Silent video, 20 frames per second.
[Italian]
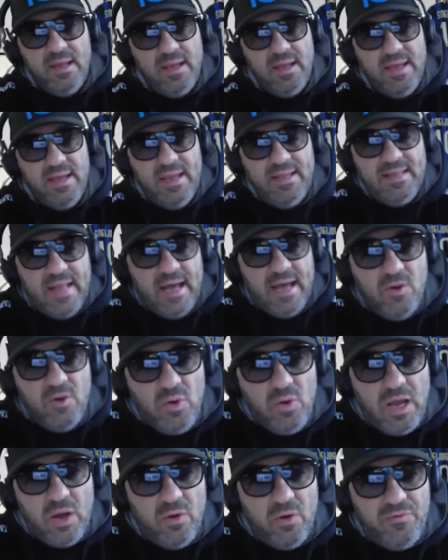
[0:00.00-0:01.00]
eh, ed hanno
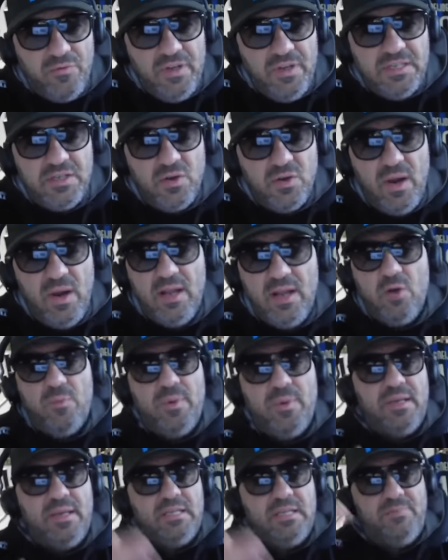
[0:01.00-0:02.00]
un calo fisico. Ecco
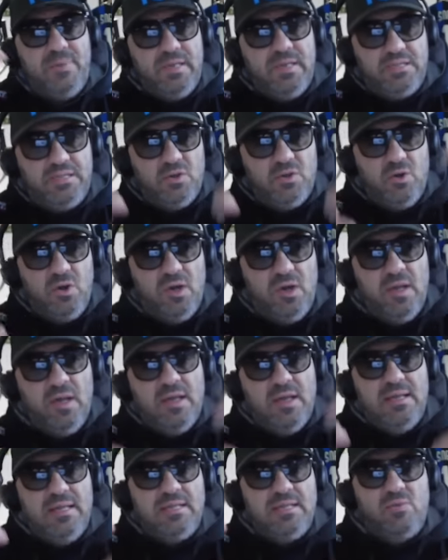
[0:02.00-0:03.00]
perché spesso
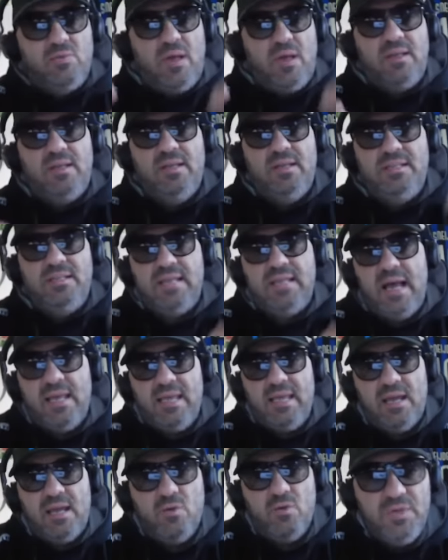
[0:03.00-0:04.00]
le squadre di
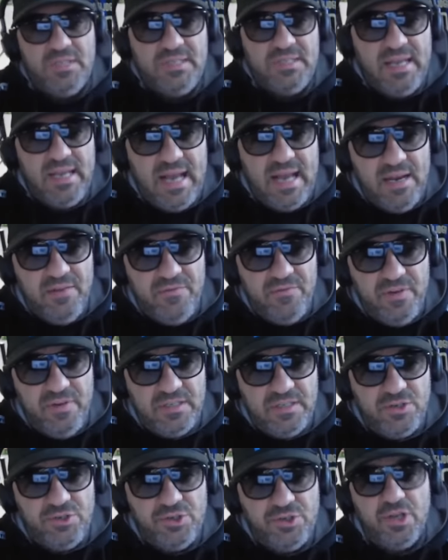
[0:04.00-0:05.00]
Inzaghi hanno questi cali
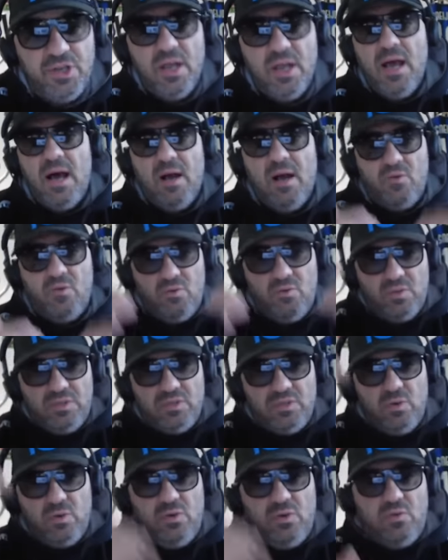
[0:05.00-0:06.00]
fisici,
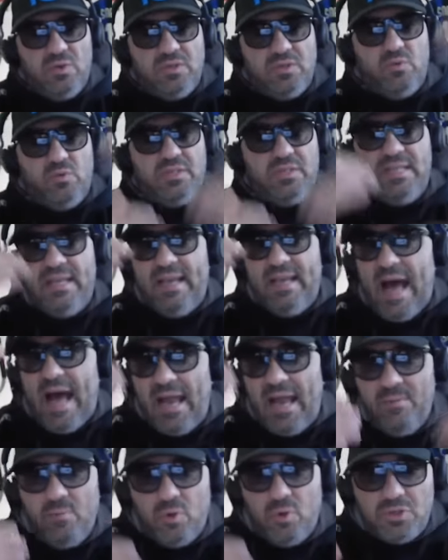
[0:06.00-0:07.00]
questo, questi
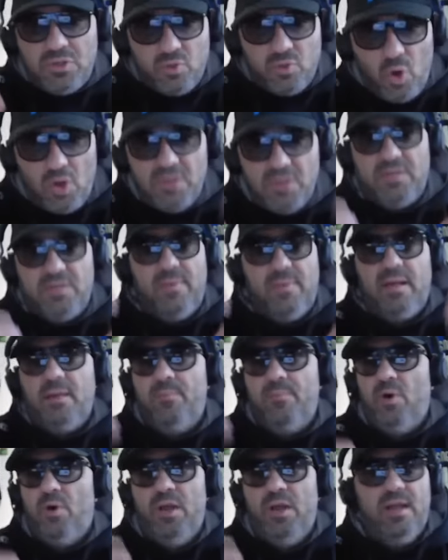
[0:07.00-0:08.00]
cali mostruosi,
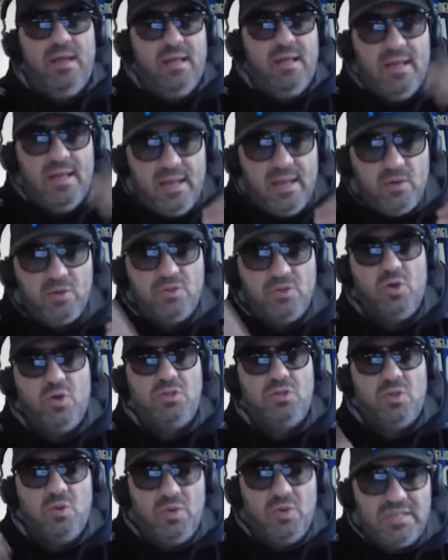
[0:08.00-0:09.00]
perché poi l'anno
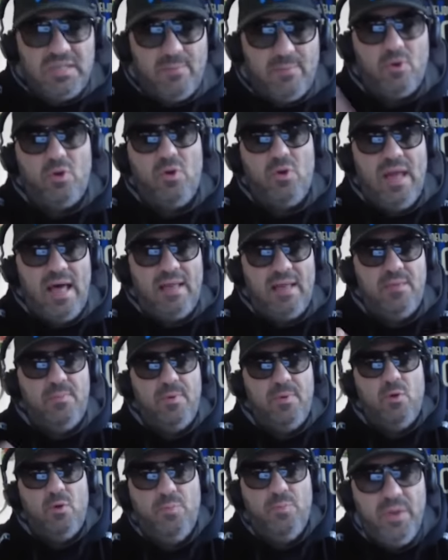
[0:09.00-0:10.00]
scorso noi siamo crollati
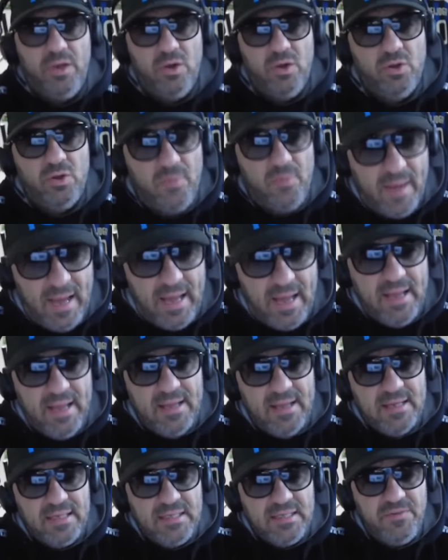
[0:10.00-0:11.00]
per un periodo, ma
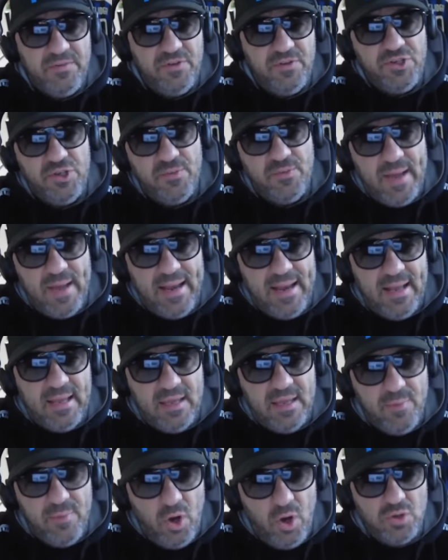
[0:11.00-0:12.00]
si fece male
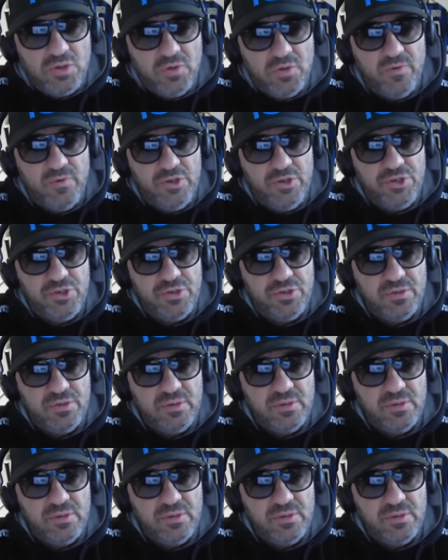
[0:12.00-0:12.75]
anche Brozovic.